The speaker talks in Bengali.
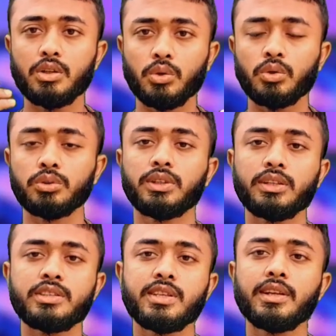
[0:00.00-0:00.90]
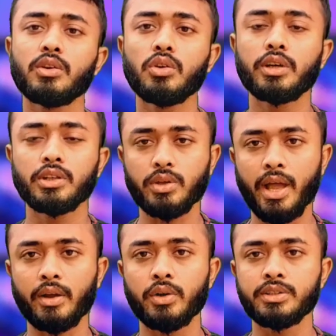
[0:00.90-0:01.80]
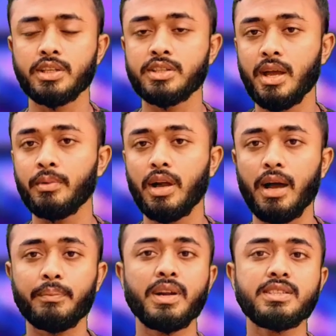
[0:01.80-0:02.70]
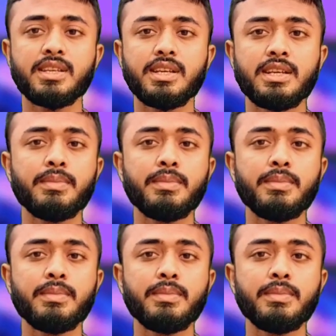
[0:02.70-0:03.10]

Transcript: তো তাদের চ্যানেলগুলো কিন্তু হ্যাক হয়ে যাচ্ছে এবং আপনার যে